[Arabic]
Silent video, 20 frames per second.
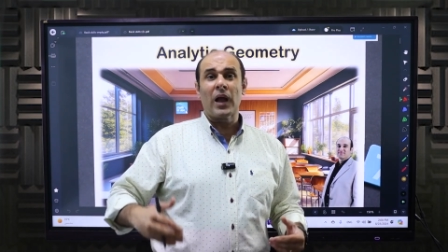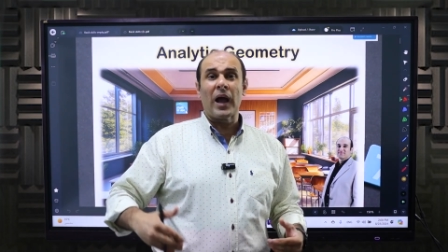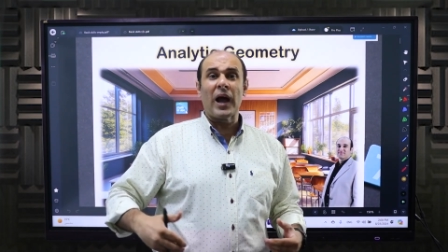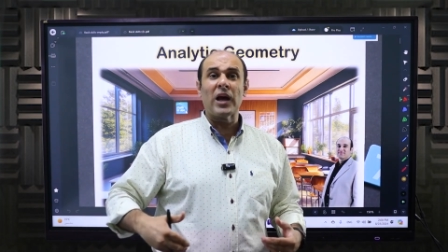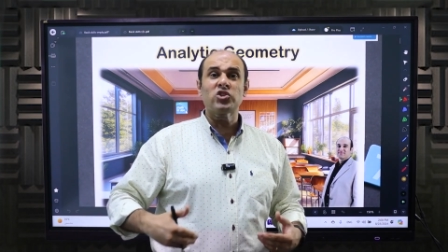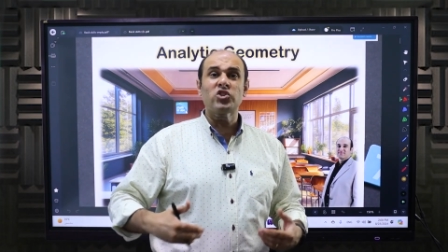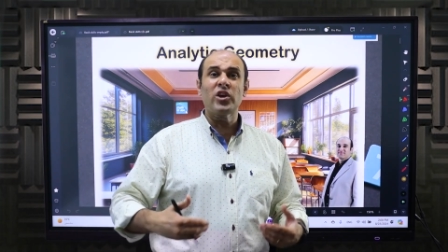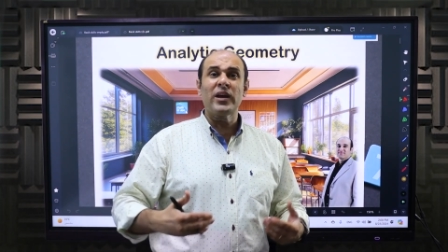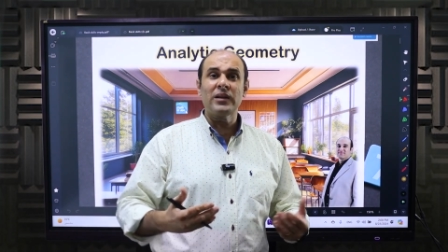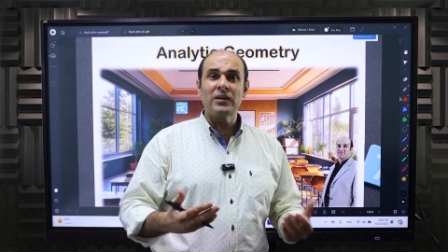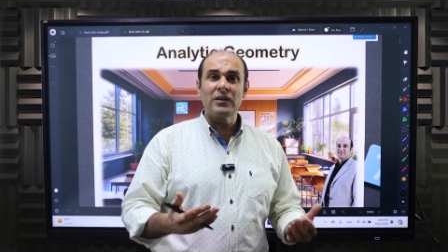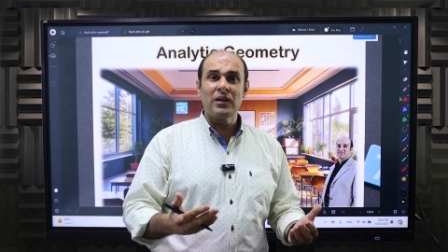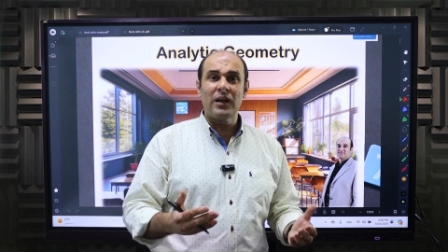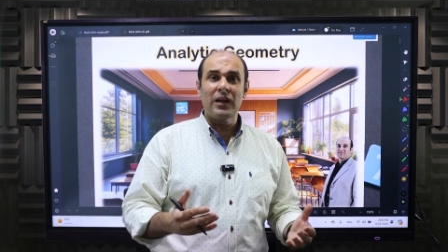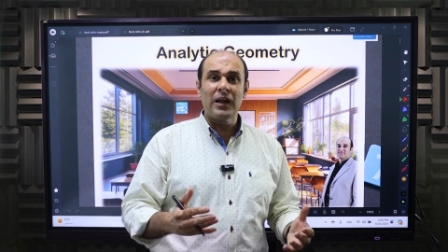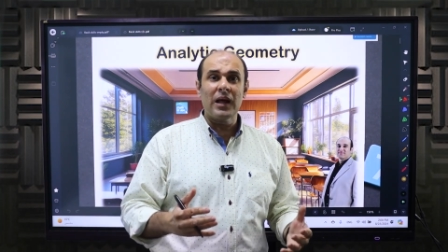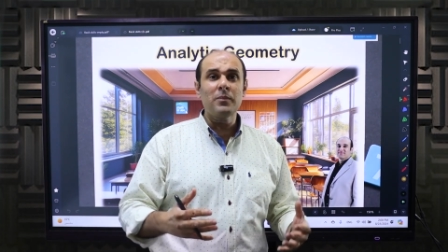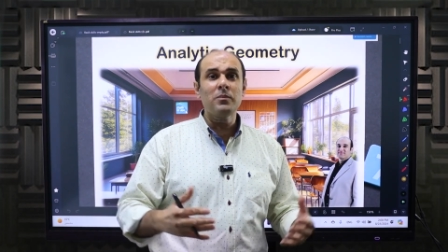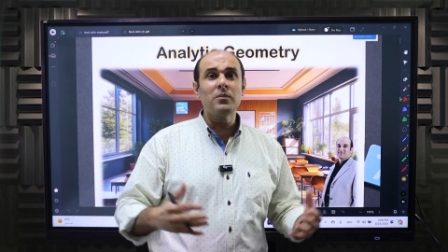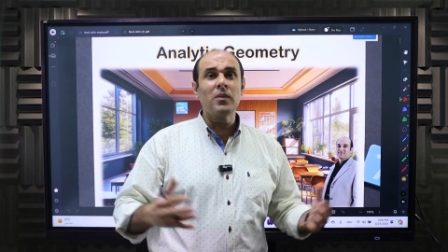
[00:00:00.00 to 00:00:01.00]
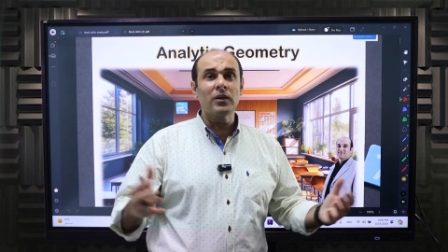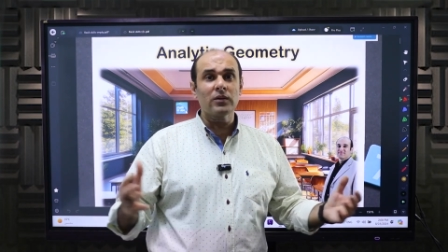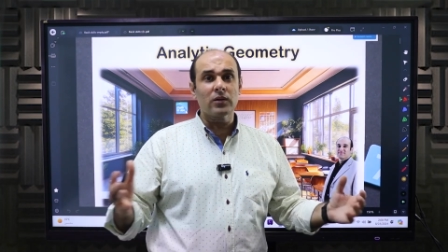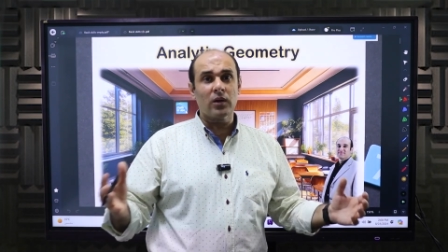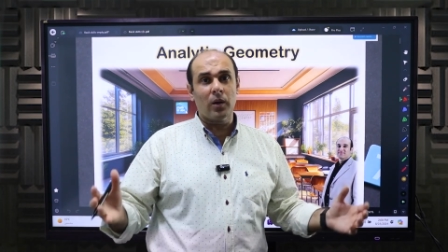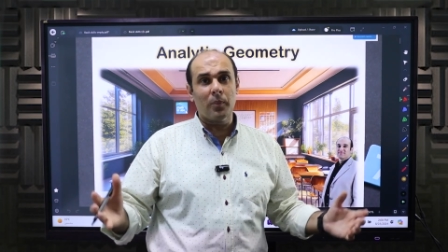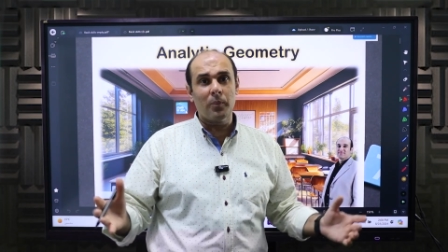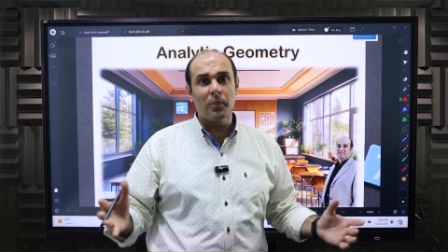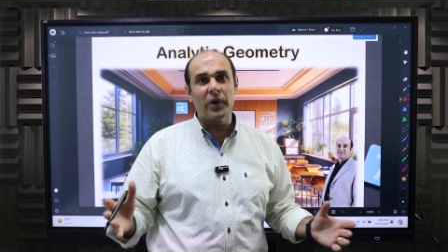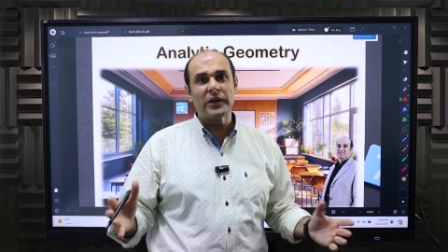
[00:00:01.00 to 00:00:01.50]
عشان لما
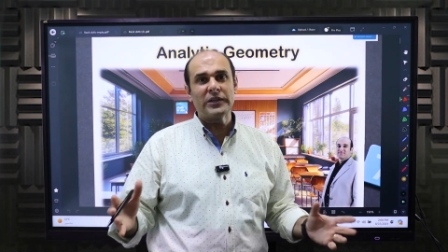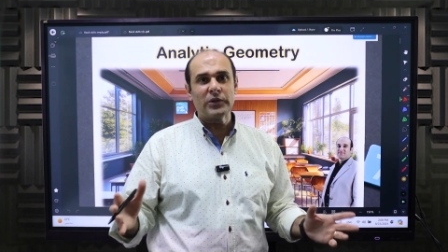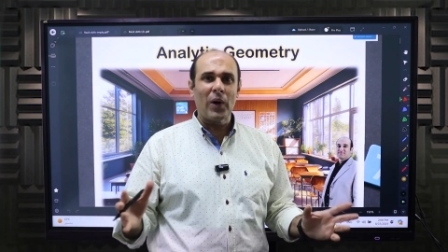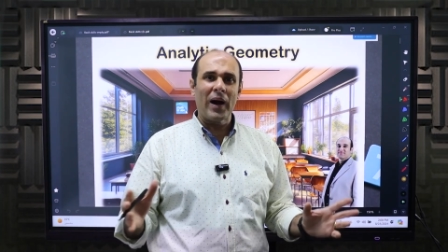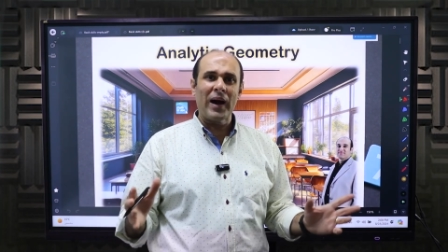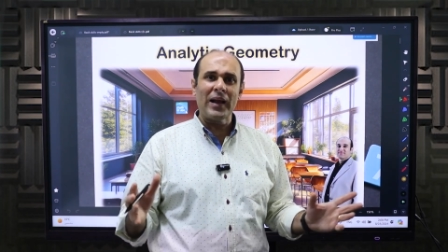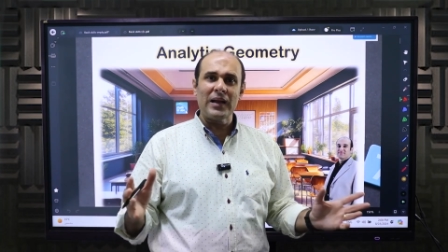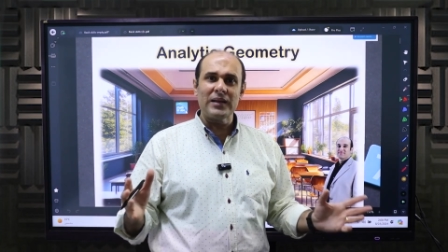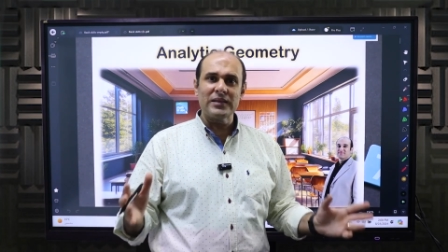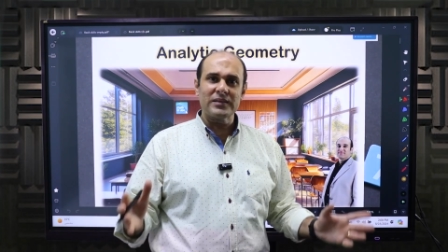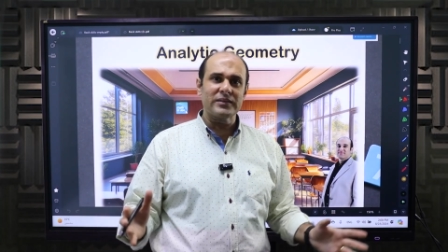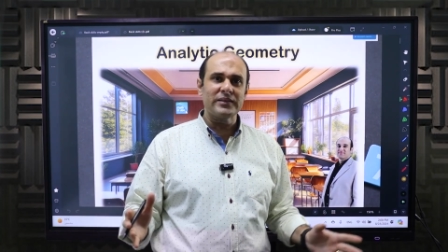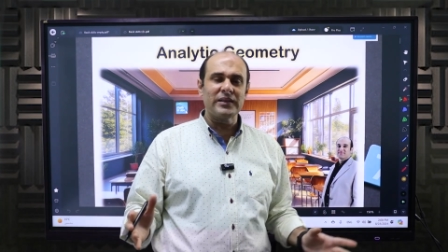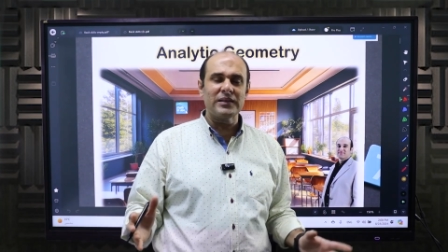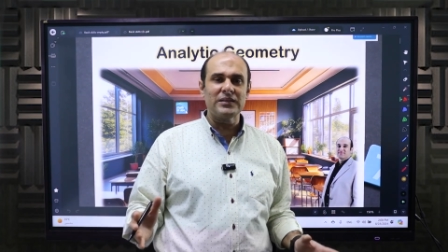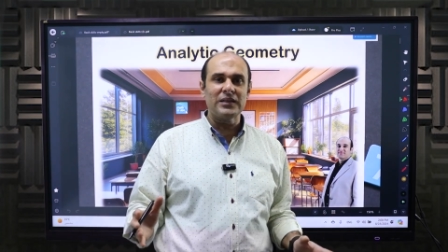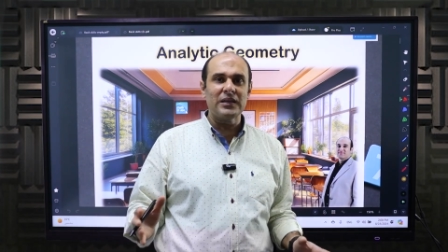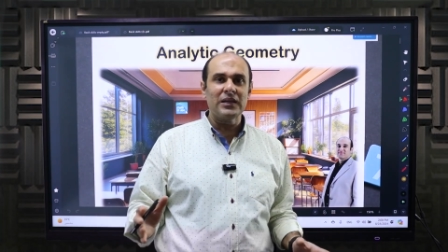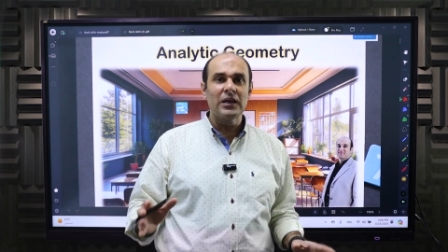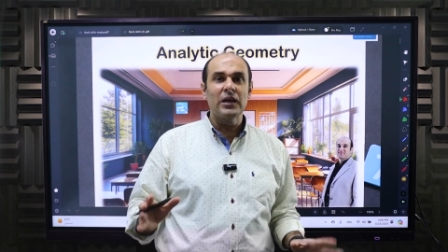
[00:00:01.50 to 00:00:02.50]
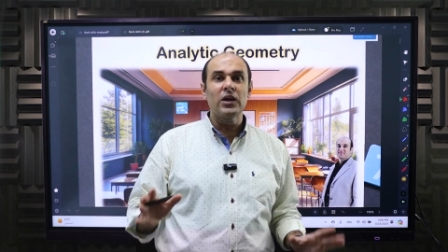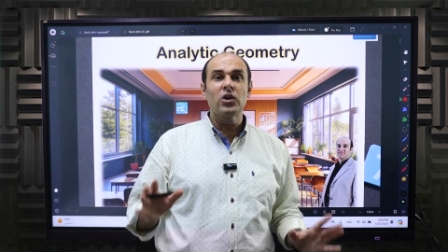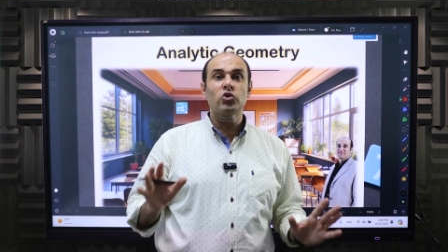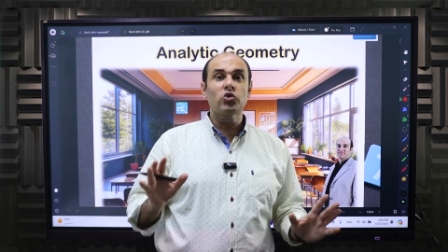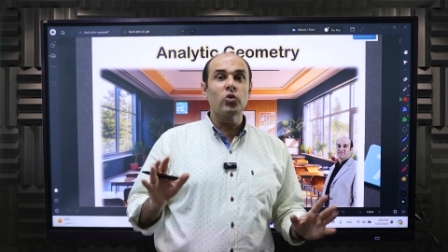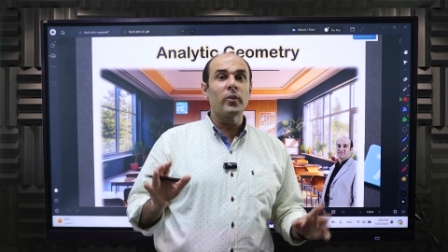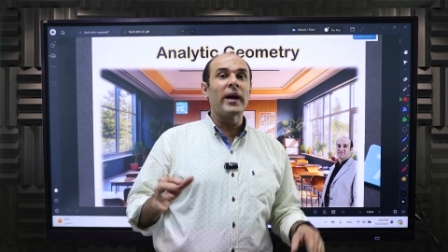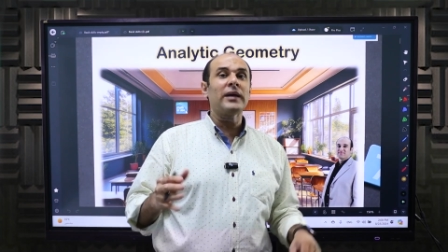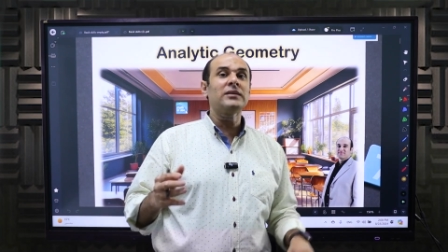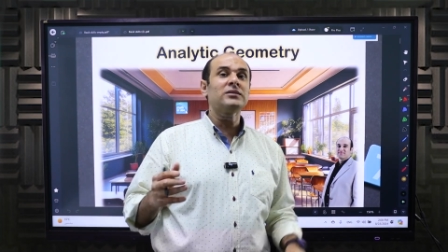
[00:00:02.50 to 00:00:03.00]
نكبره على ال 3 دي
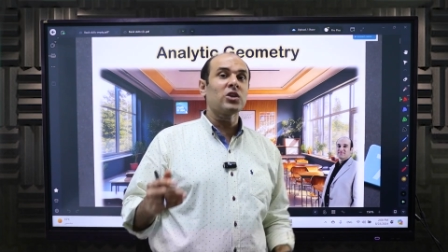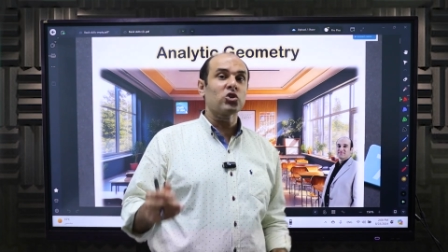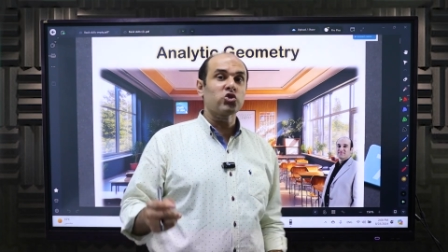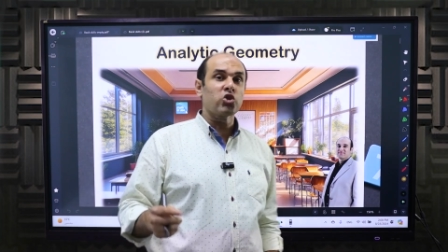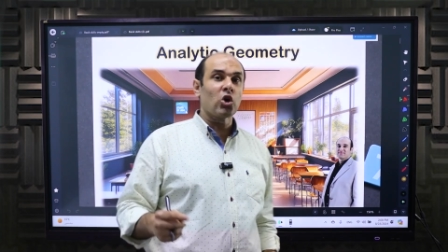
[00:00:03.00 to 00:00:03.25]
تبقى انت